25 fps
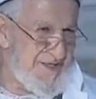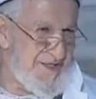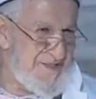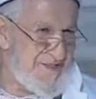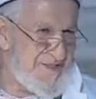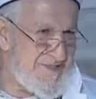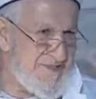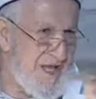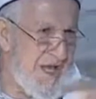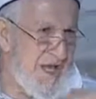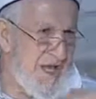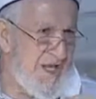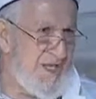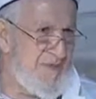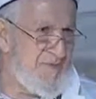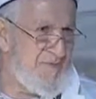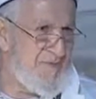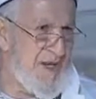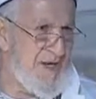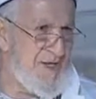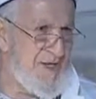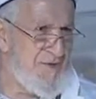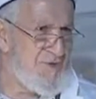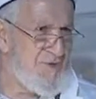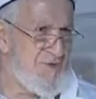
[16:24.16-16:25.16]

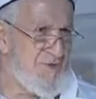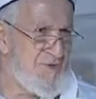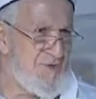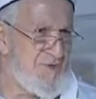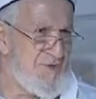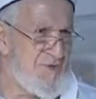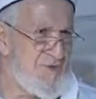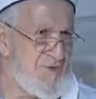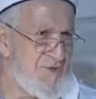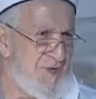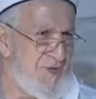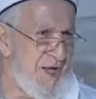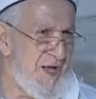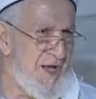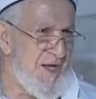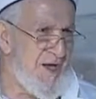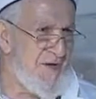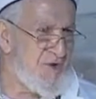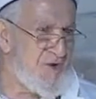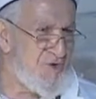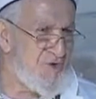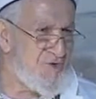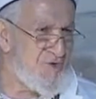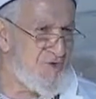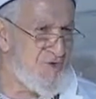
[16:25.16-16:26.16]
Zalimlerin yurdunda
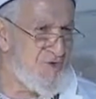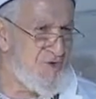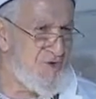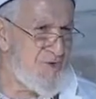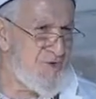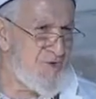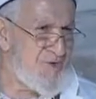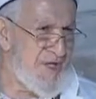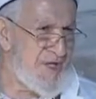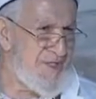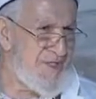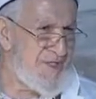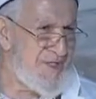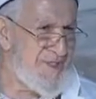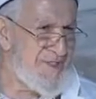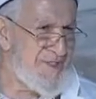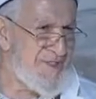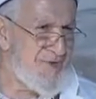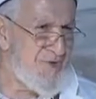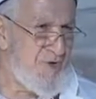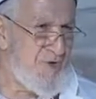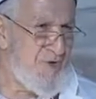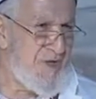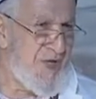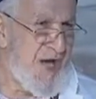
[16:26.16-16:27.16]

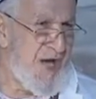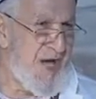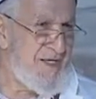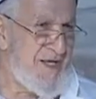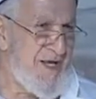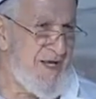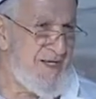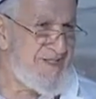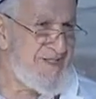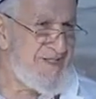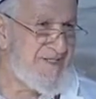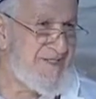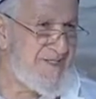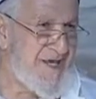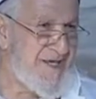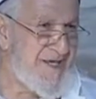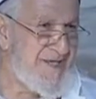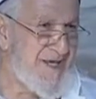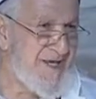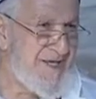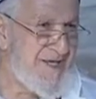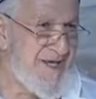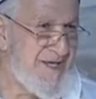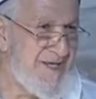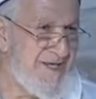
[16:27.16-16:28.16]
oturursanız o lanet size
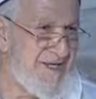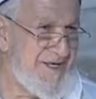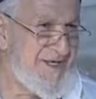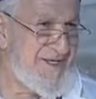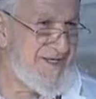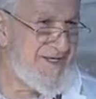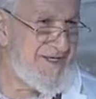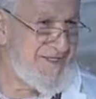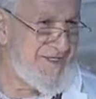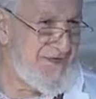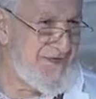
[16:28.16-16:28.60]
de gelir.